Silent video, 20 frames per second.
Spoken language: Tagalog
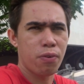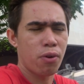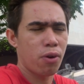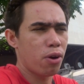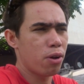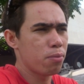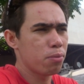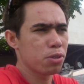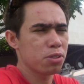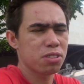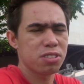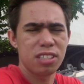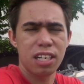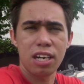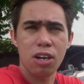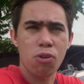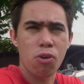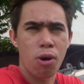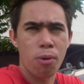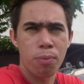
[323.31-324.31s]
for almost just
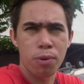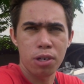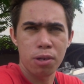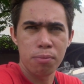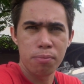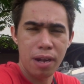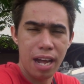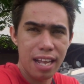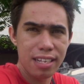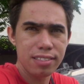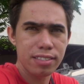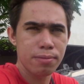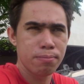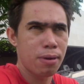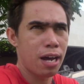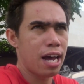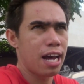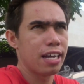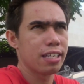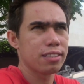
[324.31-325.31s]
a couple of months
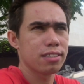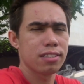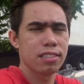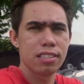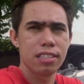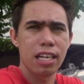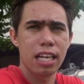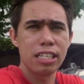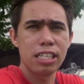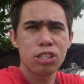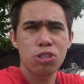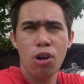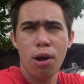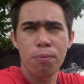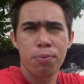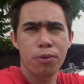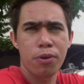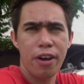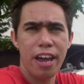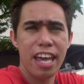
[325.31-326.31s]
but I need to
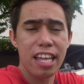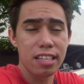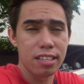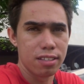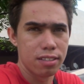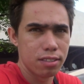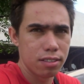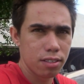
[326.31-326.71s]
upgrade